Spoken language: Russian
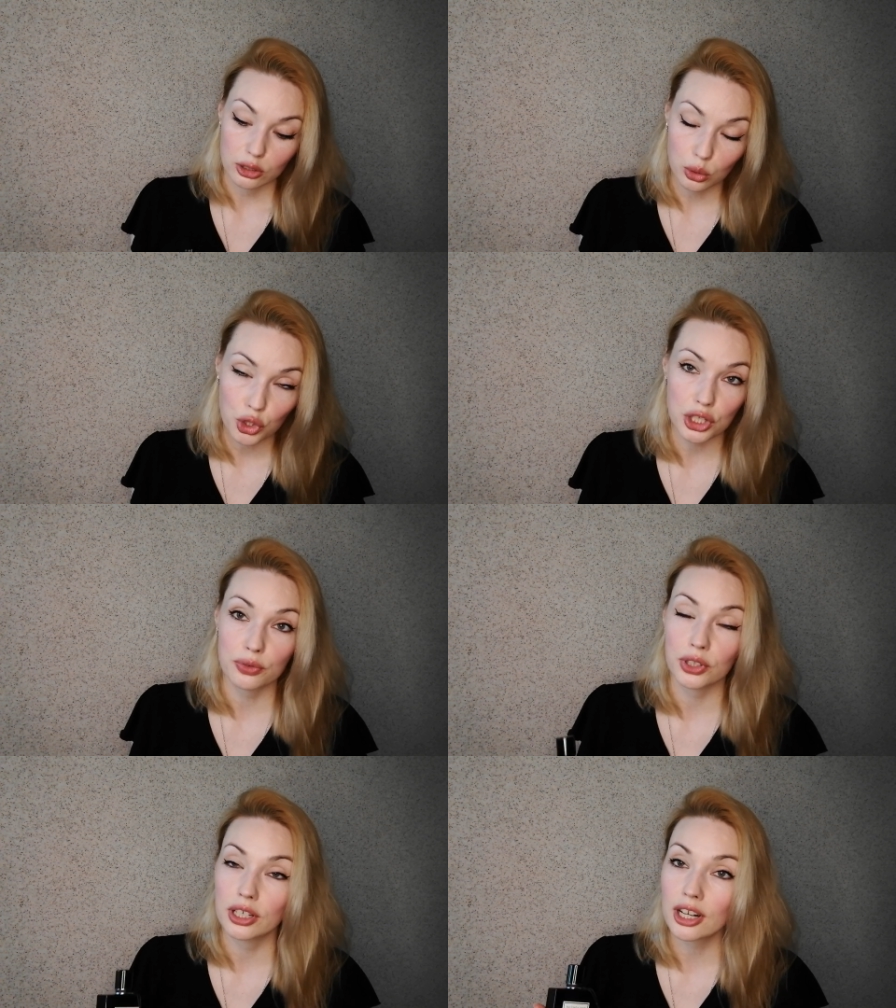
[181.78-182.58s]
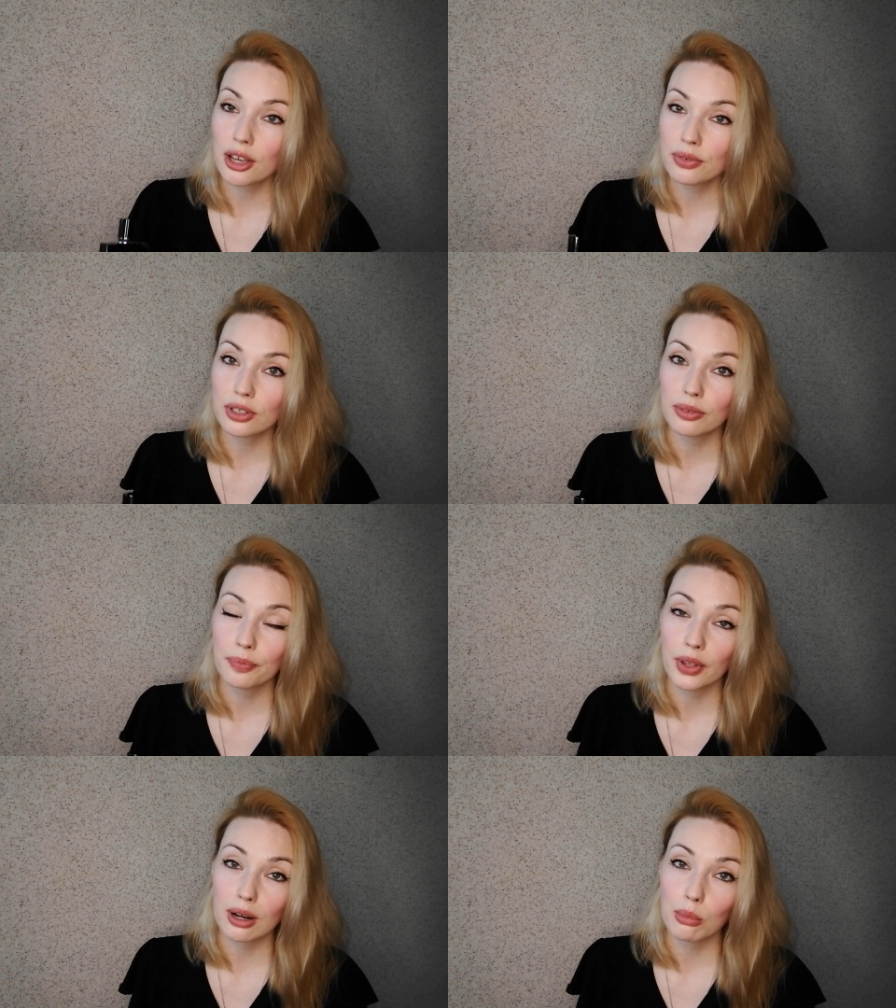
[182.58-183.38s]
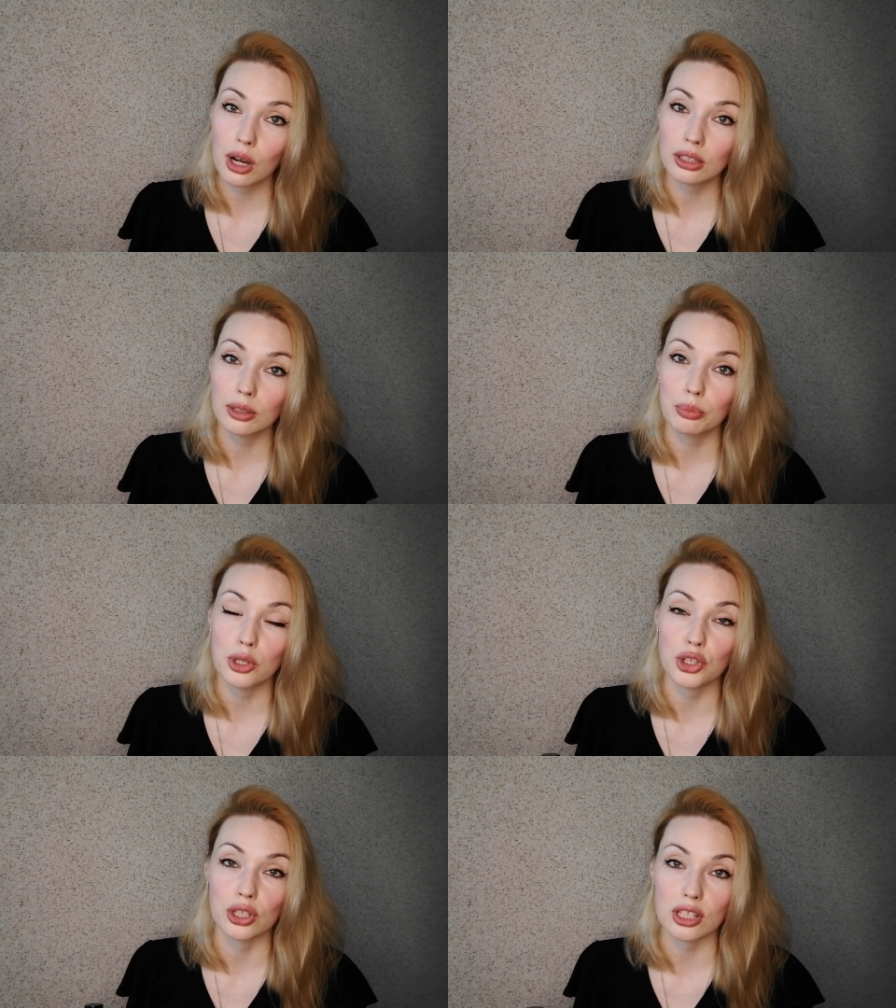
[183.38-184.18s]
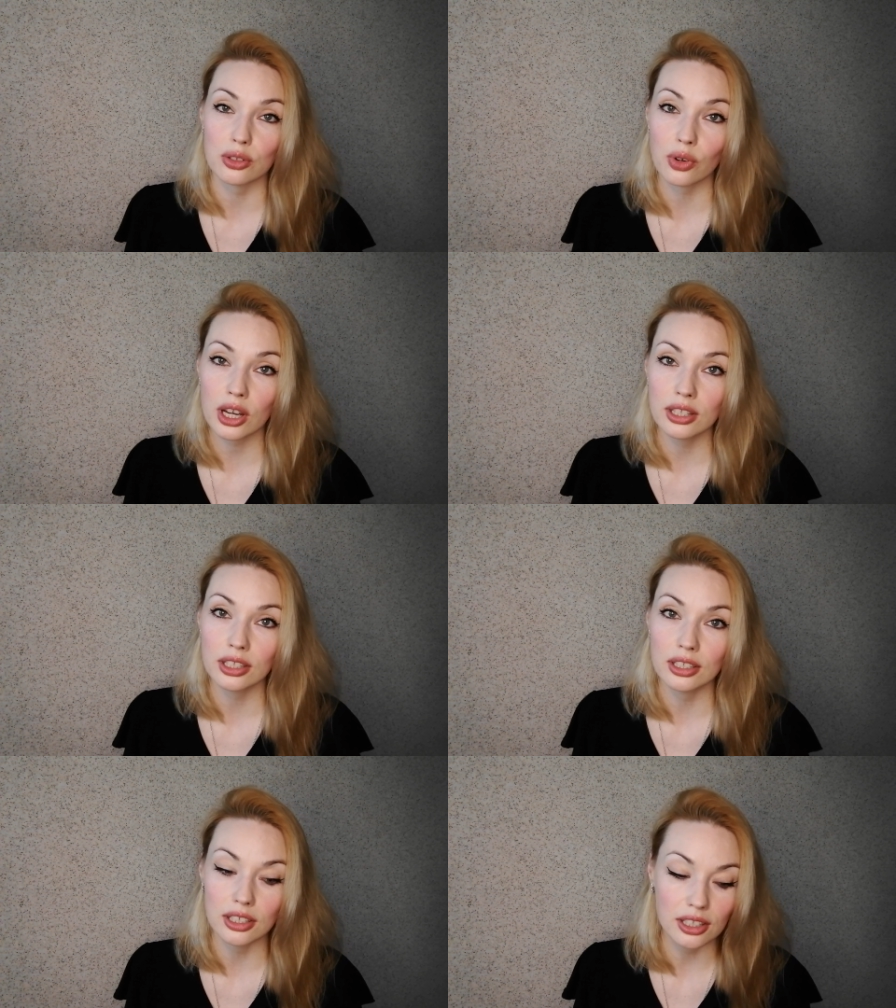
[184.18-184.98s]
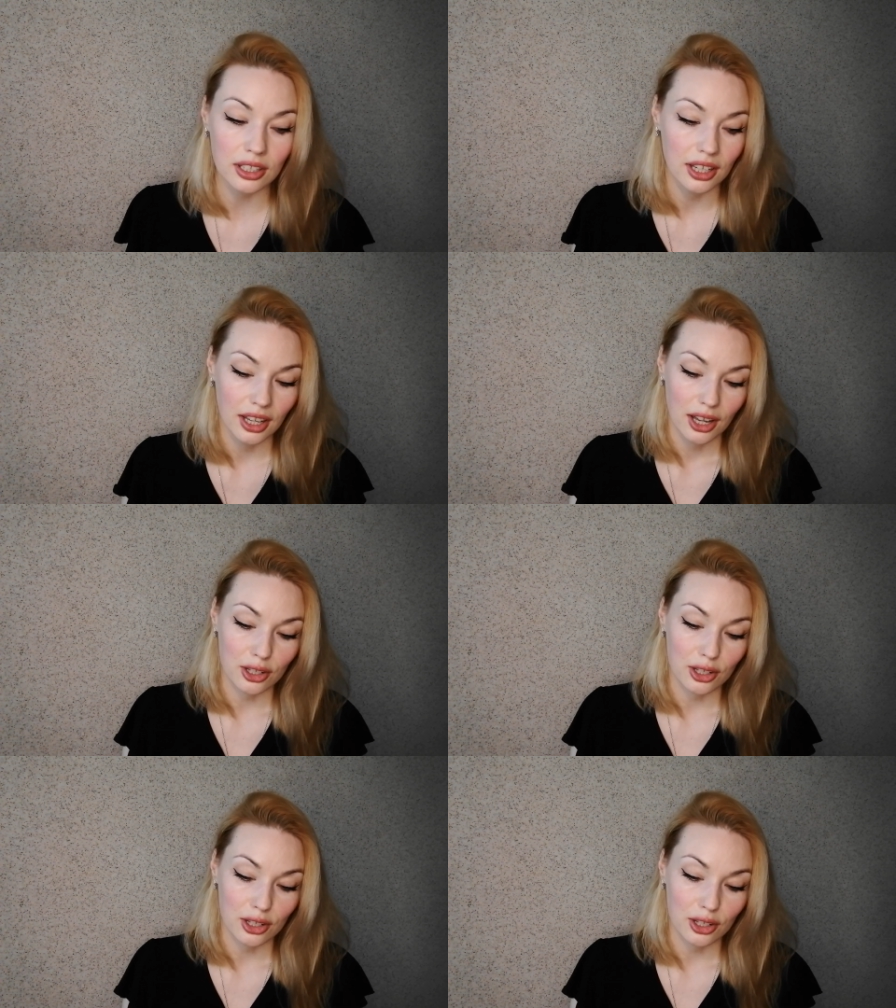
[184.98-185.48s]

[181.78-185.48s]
Загружайте фотографии аромата, пишите название, и